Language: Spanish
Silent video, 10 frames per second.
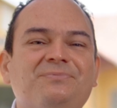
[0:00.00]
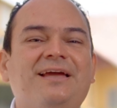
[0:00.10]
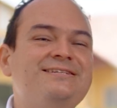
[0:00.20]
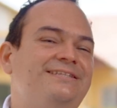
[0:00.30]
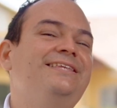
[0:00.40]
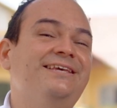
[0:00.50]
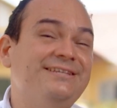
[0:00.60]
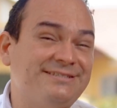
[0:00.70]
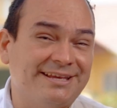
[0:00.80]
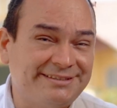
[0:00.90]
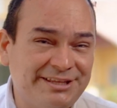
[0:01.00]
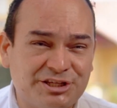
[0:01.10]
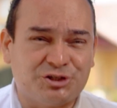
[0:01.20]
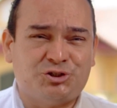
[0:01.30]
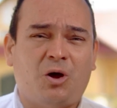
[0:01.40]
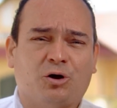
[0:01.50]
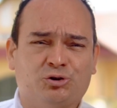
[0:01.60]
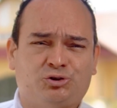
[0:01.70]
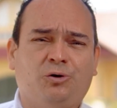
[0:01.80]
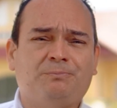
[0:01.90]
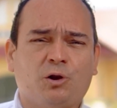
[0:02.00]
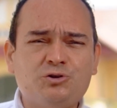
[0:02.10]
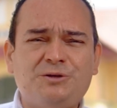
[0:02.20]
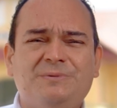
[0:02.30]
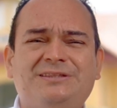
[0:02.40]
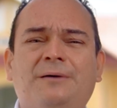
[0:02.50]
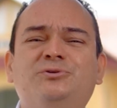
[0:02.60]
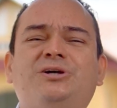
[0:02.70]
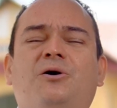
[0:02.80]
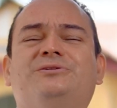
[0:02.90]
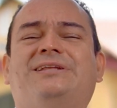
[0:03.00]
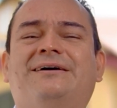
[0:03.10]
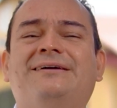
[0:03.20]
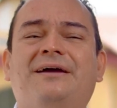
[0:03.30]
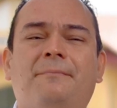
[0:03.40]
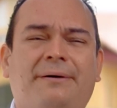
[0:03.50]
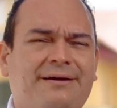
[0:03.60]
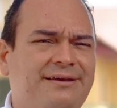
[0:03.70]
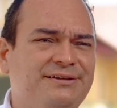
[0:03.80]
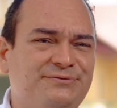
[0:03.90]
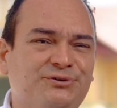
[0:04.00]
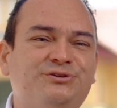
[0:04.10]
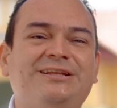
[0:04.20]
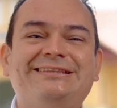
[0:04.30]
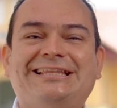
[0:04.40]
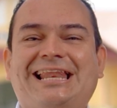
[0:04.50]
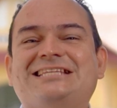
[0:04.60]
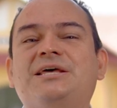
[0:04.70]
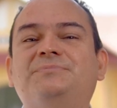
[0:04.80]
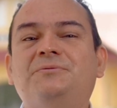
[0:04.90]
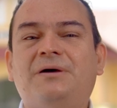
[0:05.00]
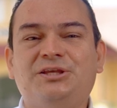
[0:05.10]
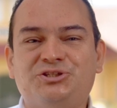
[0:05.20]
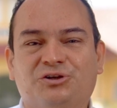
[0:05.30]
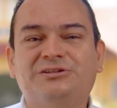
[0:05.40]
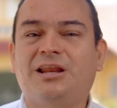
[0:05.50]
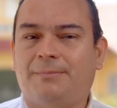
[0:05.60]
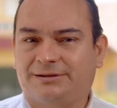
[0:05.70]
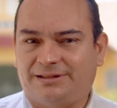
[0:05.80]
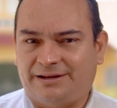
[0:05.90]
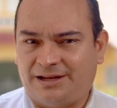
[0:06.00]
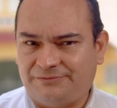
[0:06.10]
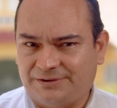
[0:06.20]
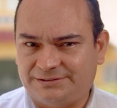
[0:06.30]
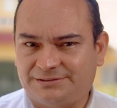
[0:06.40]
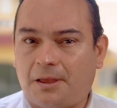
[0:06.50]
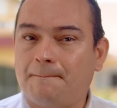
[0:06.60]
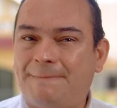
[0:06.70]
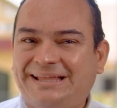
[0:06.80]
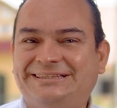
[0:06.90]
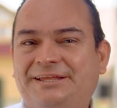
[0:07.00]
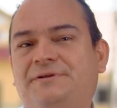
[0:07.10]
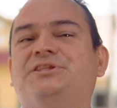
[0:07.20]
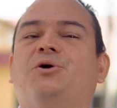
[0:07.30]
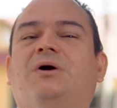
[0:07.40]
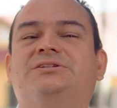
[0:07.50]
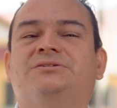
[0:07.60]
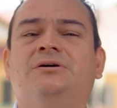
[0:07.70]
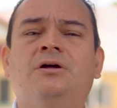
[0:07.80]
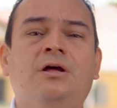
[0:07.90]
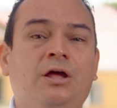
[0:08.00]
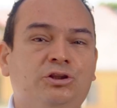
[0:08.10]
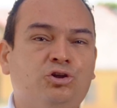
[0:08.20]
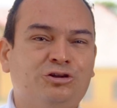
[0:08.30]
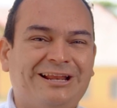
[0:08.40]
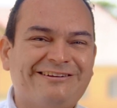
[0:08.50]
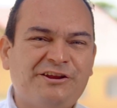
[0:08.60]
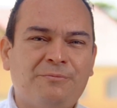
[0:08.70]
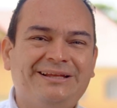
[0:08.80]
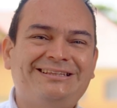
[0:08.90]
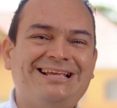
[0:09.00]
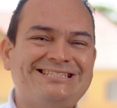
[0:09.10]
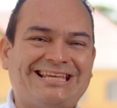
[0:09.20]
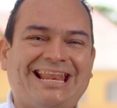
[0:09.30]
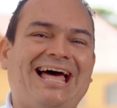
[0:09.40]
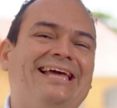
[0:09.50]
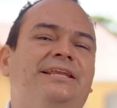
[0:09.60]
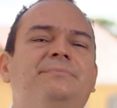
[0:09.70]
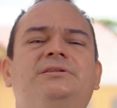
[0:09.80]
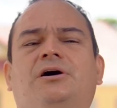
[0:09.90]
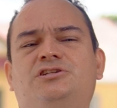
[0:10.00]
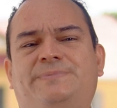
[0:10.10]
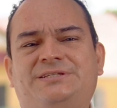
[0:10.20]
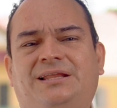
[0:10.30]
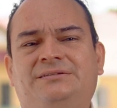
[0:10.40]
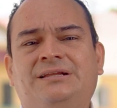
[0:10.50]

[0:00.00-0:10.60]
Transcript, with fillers: Este 17 y 18 de agosto los invitamos a Onda para que disfruten de la séptima edición de la Magdalena Fest 2024, donde el río Meta será el invitado especial.